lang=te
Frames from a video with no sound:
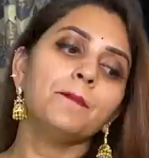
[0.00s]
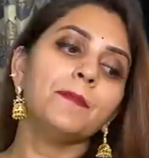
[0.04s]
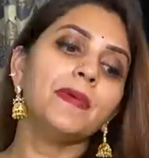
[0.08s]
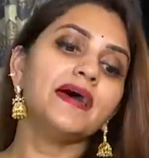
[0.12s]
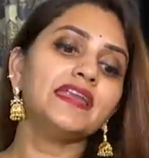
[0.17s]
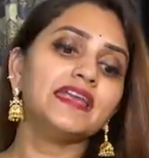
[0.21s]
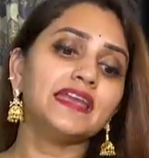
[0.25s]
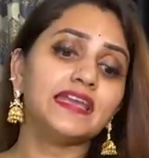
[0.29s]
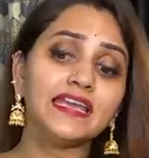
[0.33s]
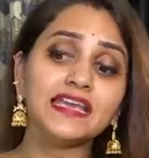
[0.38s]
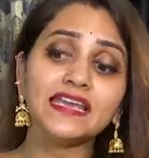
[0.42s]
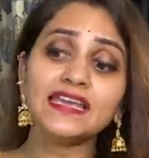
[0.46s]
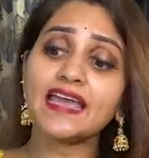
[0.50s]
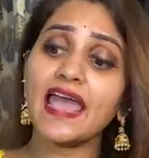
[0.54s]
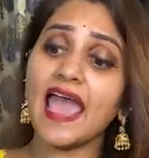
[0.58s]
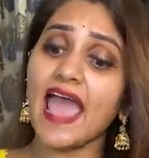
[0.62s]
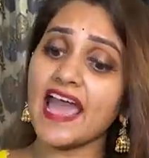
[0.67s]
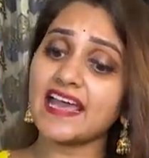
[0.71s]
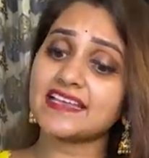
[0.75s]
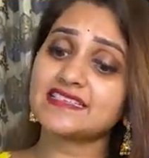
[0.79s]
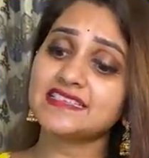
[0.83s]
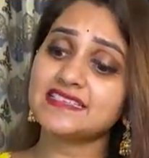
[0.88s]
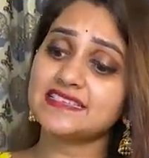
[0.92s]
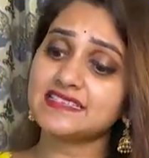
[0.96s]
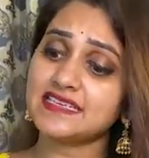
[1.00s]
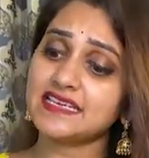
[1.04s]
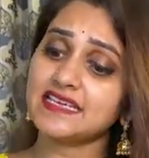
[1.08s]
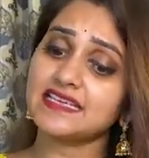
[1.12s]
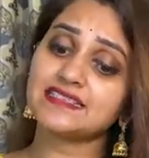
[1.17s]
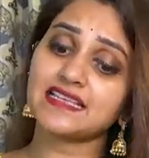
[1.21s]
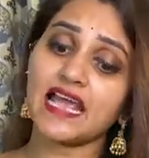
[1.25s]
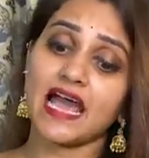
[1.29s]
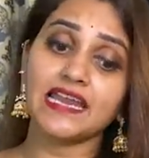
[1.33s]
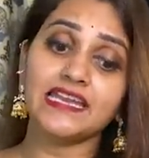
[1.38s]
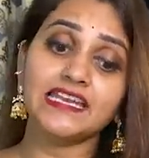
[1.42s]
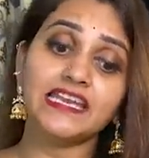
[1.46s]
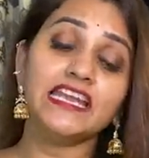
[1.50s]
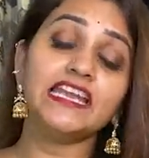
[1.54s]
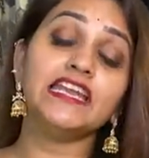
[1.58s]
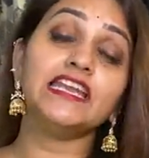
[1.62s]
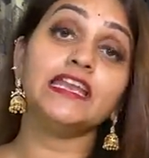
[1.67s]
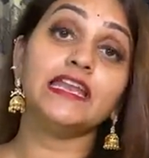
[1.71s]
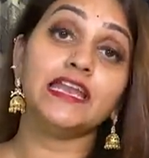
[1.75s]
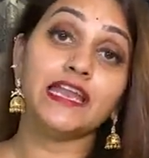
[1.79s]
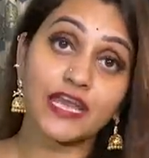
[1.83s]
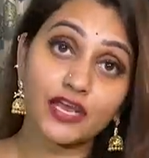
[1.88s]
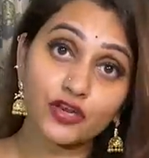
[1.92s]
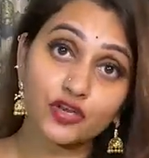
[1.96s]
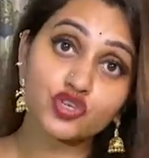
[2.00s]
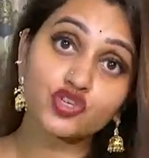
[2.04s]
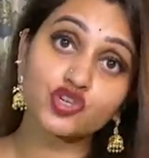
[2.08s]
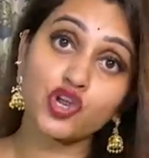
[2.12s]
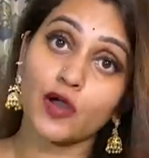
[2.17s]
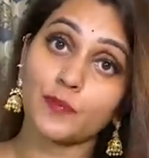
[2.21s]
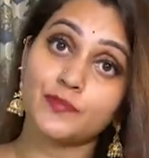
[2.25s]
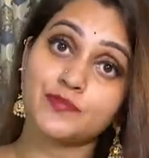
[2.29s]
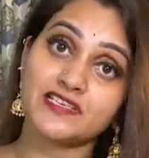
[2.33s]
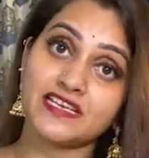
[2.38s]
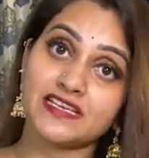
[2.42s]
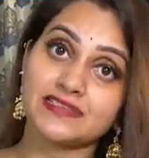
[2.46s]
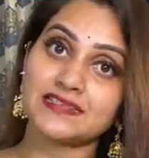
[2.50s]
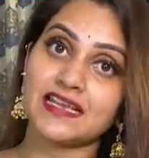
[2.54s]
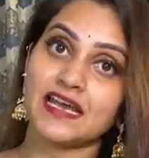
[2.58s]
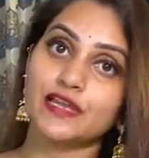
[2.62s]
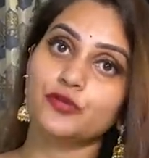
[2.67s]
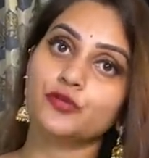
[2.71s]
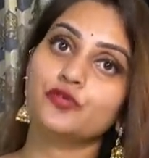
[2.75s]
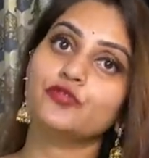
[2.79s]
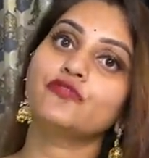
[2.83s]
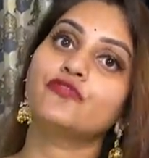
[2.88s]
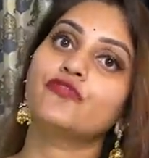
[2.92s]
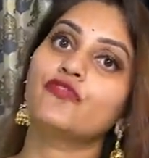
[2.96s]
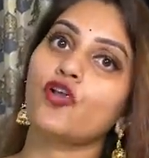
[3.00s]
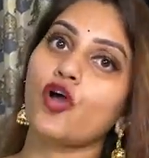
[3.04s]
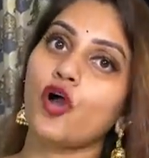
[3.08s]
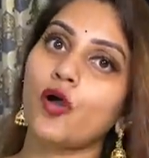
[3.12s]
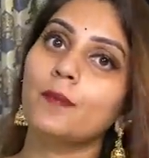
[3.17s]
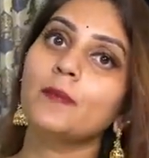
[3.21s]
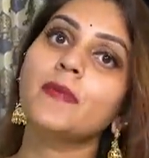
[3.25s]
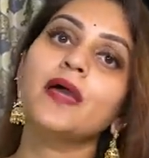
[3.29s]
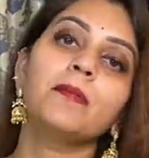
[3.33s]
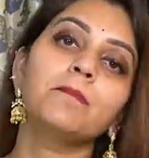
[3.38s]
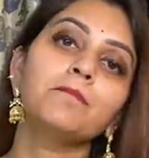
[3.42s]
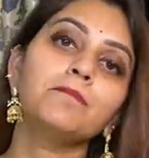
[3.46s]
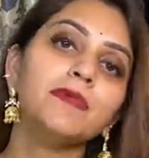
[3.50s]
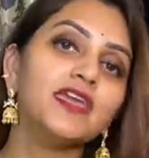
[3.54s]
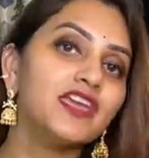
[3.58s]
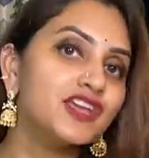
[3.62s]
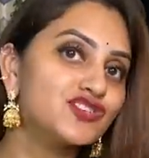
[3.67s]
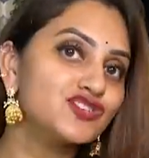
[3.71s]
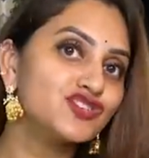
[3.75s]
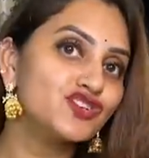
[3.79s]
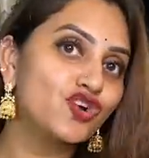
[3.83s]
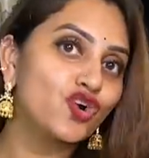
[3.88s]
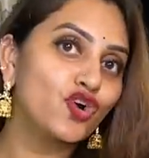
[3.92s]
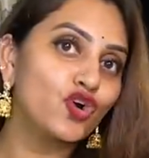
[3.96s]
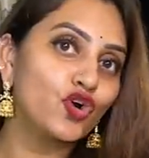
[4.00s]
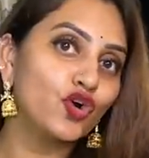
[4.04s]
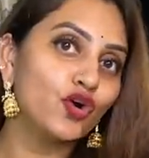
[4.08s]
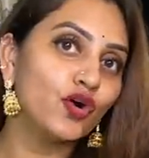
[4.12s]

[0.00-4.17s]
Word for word: మరి ఈ యాక్సెసరీస్ అన్నీ నేను షాప్ చేశాను ఫ్రమ్ మీషో